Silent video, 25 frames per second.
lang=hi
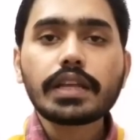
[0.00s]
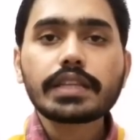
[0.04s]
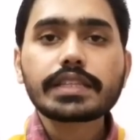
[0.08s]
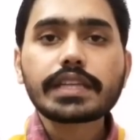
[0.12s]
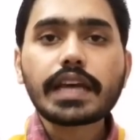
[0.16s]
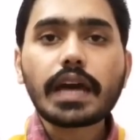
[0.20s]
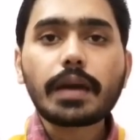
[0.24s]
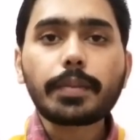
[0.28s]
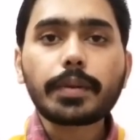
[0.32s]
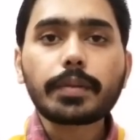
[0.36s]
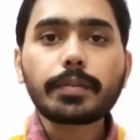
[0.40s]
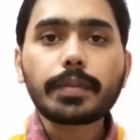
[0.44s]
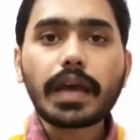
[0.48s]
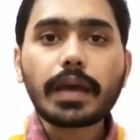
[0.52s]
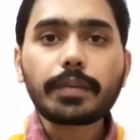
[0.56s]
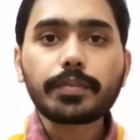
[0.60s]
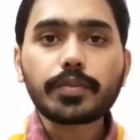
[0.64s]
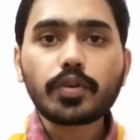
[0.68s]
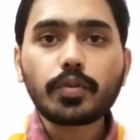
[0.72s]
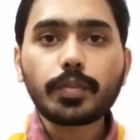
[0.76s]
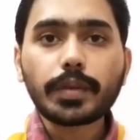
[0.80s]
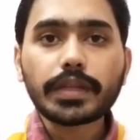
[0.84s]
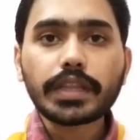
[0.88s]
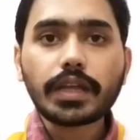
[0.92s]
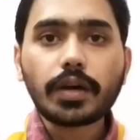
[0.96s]
जहां पर मैं
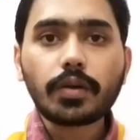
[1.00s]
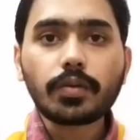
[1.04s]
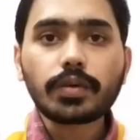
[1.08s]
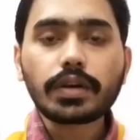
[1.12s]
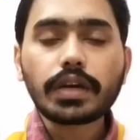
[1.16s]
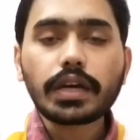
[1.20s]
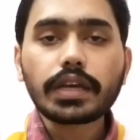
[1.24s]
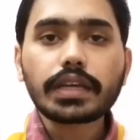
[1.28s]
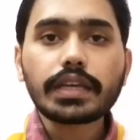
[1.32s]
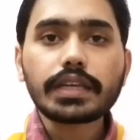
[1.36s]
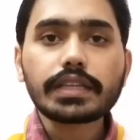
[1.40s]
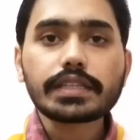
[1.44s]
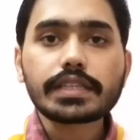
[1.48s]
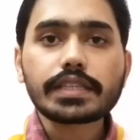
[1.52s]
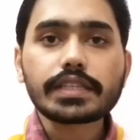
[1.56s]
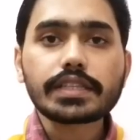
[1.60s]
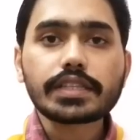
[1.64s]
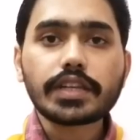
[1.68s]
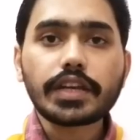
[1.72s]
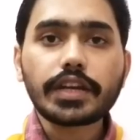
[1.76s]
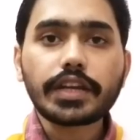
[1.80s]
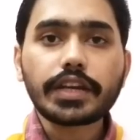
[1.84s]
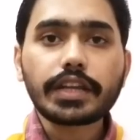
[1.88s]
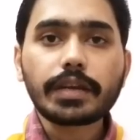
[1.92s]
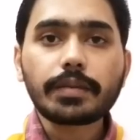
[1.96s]
आपको बताऊंगा कि इस
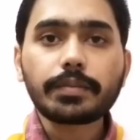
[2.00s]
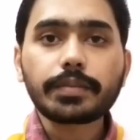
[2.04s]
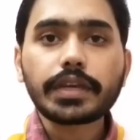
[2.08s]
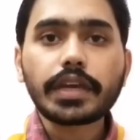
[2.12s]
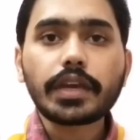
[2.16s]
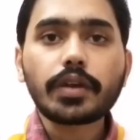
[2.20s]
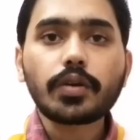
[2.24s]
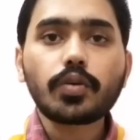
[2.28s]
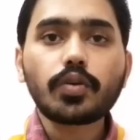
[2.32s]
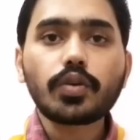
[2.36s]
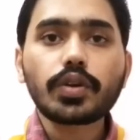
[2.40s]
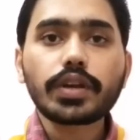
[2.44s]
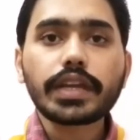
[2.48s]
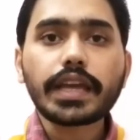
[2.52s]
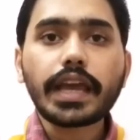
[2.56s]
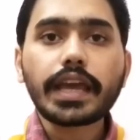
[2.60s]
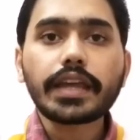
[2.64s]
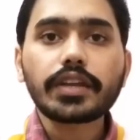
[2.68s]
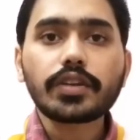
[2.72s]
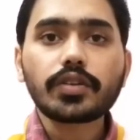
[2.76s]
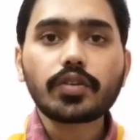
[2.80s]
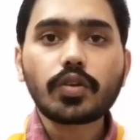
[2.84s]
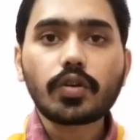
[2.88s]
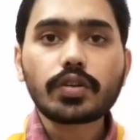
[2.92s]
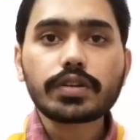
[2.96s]
स्टेडियम के ओडीआई
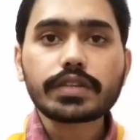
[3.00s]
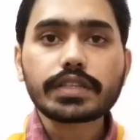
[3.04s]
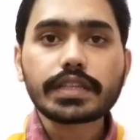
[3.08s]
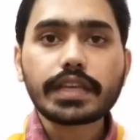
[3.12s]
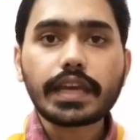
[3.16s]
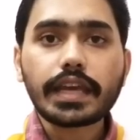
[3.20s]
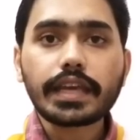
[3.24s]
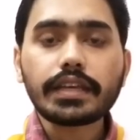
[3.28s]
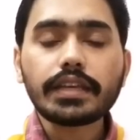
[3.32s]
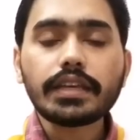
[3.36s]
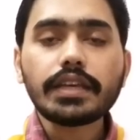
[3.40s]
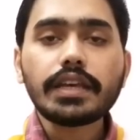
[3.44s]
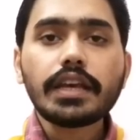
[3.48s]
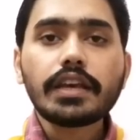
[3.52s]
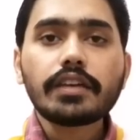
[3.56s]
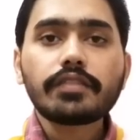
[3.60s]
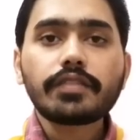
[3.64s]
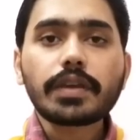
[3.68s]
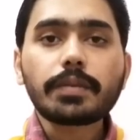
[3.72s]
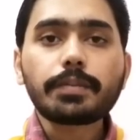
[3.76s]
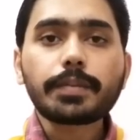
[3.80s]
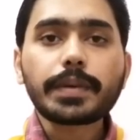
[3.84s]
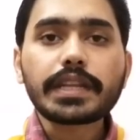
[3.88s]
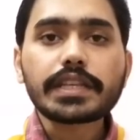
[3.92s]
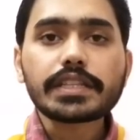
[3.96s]
रिकॉर्ड्स क्या हैं
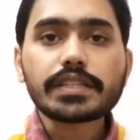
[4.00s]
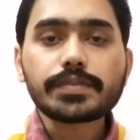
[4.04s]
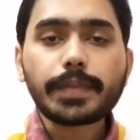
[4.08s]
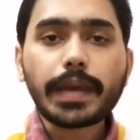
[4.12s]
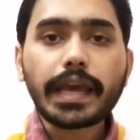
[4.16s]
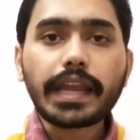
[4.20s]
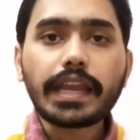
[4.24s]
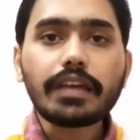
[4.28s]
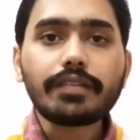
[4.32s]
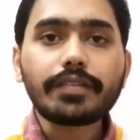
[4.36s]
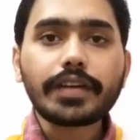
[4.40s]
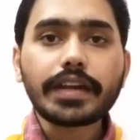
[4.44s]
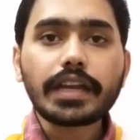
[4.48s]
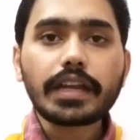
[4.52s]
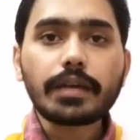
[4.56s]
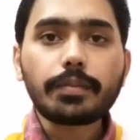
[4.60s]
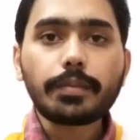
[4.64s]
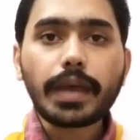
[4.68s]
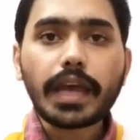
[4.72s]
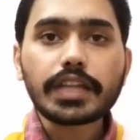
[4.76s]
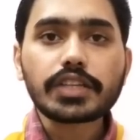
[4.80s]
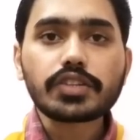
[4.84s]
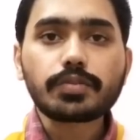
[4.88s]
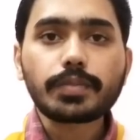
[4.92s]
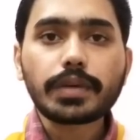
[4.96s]
वहीं पर इस पहले वनडे
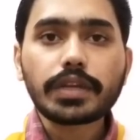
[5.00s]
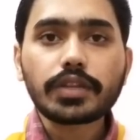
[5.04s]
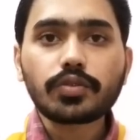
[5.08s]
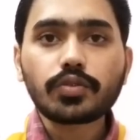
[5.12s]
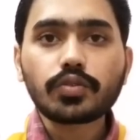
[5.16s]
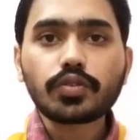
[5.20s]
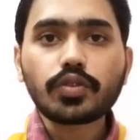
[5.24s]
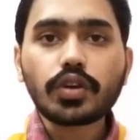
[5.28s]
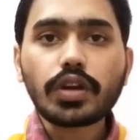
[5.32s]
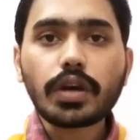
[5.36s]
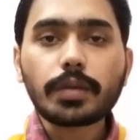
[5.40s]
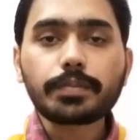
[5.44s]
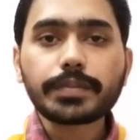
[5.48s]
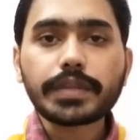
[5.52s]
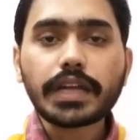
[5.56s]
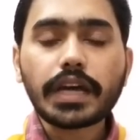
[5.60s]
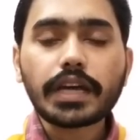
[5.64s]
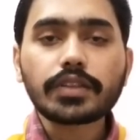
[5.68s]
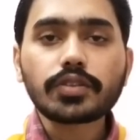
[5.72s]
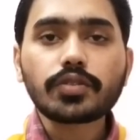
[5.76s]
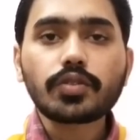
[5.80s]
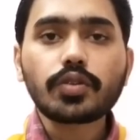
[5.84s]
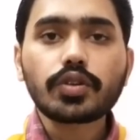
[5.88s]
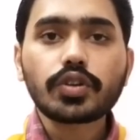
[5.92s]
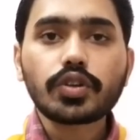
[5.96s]
मैच में दोनों
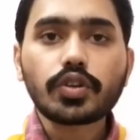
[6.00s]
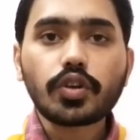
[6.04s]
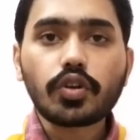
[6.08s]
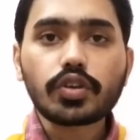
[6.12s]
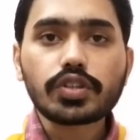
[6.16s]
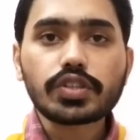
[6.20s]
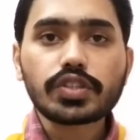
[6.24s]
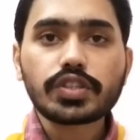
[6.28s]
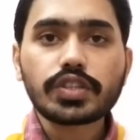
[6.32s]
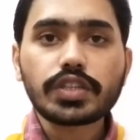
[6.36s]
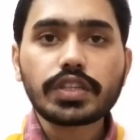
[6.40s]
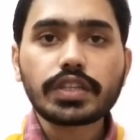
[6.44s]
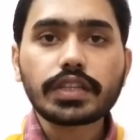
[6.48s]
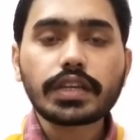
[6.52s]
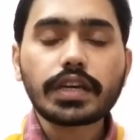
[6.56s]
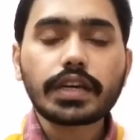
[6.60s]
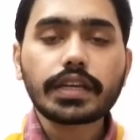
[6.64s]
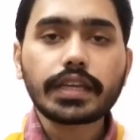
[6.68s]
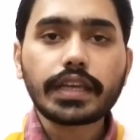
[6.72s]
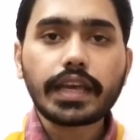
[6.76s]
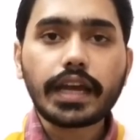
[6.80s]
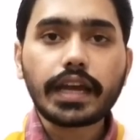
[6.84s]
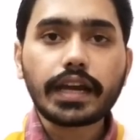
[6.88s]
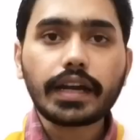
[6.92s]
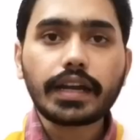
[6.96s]
कप्तान को टॉस जीतकर
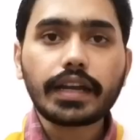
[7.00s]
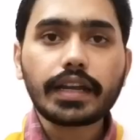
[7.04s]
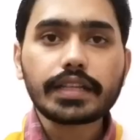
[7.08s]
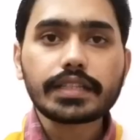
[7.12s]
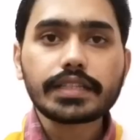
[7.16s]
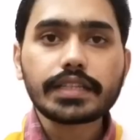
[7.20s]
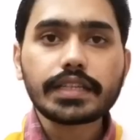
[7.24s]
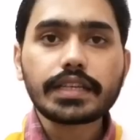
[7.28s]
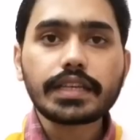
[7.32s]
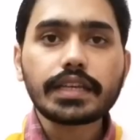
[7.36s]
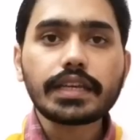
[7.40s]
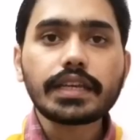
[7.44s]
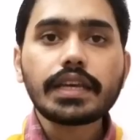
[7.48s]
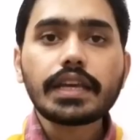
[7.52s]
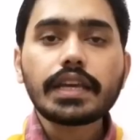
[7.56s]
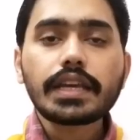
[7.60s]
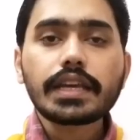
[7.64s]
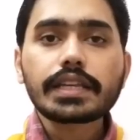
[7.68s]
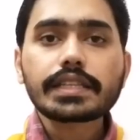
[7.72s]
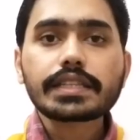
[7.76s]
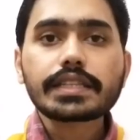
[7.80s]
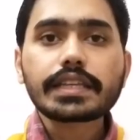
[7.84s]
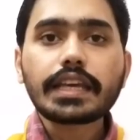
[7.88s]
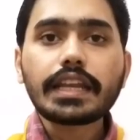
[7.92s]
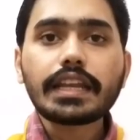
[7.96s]
क्या करना चाहिए
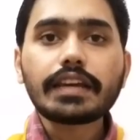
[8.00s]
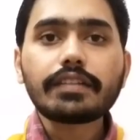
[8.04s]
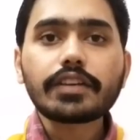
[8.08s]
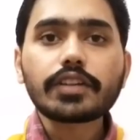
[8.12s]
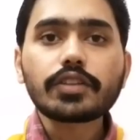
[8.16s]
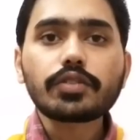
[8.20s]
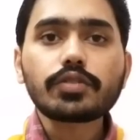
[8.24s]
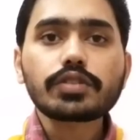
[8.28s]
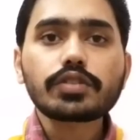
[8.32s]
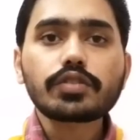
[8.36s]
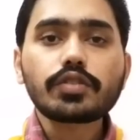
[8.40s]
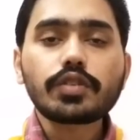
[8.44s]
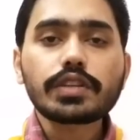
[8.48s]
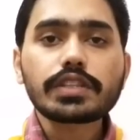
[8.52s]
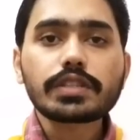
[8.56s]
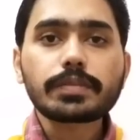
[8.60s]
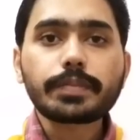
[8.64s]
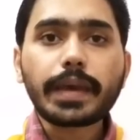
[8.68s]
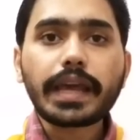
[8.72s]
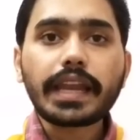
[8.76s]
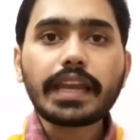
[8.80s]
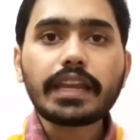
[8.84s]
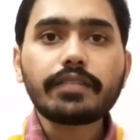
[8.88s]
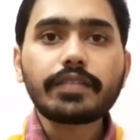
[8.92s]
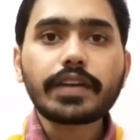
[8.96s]
इसके अलावा दोस्तों इस
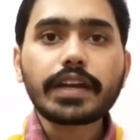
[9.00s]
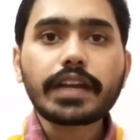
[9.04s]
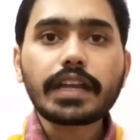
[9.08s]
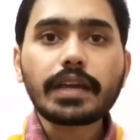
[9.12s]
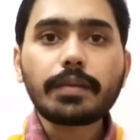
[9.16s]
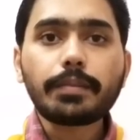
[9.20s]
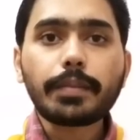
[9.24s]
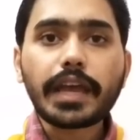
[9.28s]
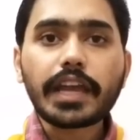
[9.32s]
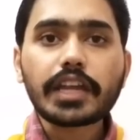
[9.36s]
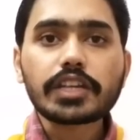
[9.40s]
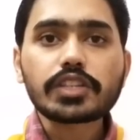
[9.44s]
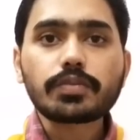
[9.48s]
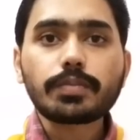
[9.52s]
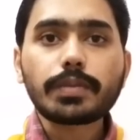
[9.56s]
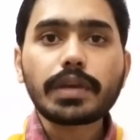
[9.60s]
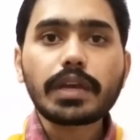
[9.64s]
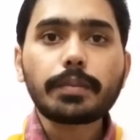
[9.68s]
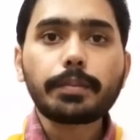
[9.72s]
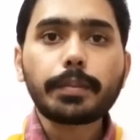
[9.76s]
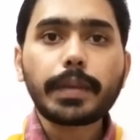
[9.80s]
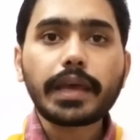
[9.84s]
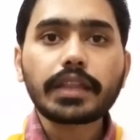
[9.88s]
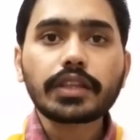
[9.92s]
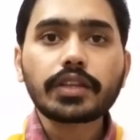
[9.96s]
पहले वनडे मैच
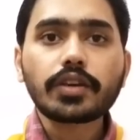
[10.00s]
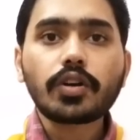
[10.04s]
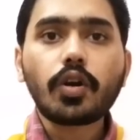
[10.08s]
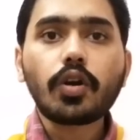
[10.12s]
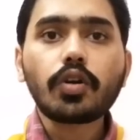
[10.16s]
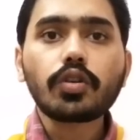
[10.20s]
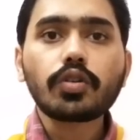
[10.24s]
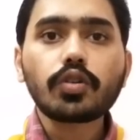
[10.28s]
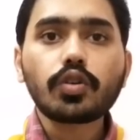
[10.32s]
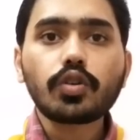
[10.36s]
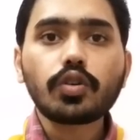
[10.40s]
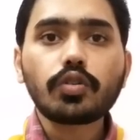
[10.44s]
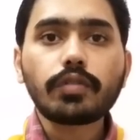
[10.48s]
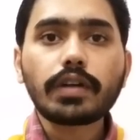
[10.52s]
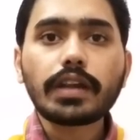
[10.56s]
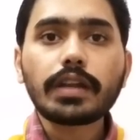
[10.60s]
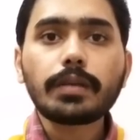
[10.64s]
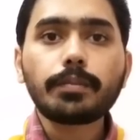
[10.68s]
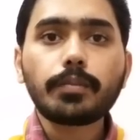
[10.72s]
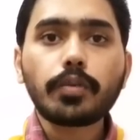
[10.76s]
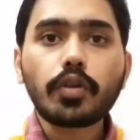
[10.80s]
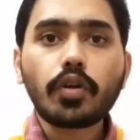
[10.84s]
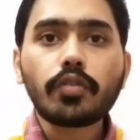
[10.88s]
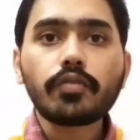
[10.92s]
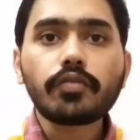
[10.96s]
में मैनगोंग ओवल
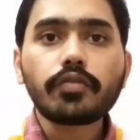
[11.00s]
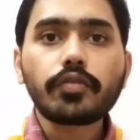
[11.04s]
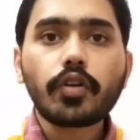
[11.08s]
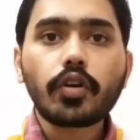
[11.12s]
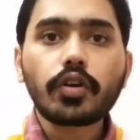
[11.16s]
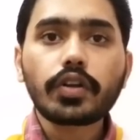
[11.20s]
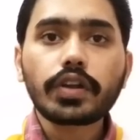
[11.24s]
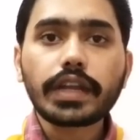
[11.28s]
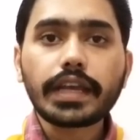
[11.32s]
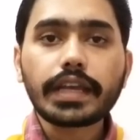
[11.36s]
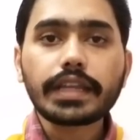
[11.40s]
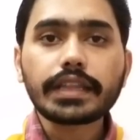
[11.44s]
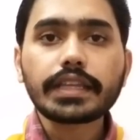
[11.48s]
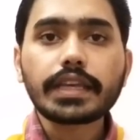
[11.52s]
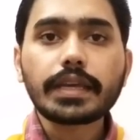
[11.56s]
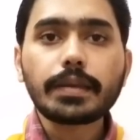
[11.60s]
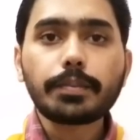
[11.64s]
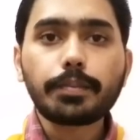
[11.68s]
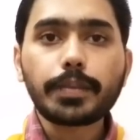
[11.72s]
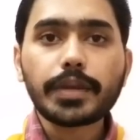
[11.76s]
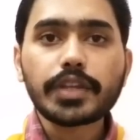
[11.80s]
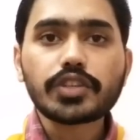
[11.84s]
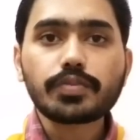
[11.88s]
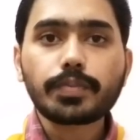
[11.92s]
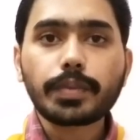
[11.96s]
ब्लोम फाउंटेन की
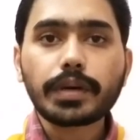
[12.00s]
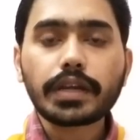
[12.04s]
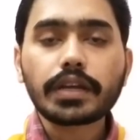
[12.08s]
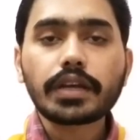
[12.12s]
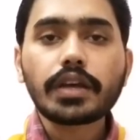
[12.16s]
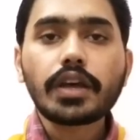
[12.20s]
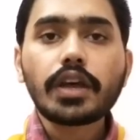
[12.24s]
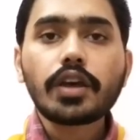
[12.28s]
पिच पर